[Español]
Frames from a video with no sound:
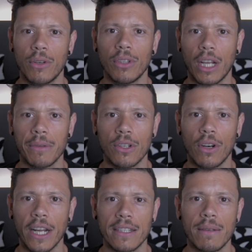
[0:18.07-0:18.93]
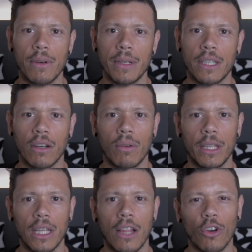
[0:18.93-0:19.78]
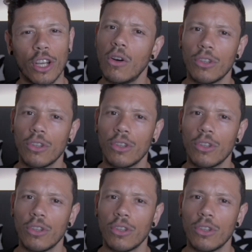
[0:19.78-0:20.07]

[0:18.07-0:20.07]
pregunta que mis colegas siempre me están comentando.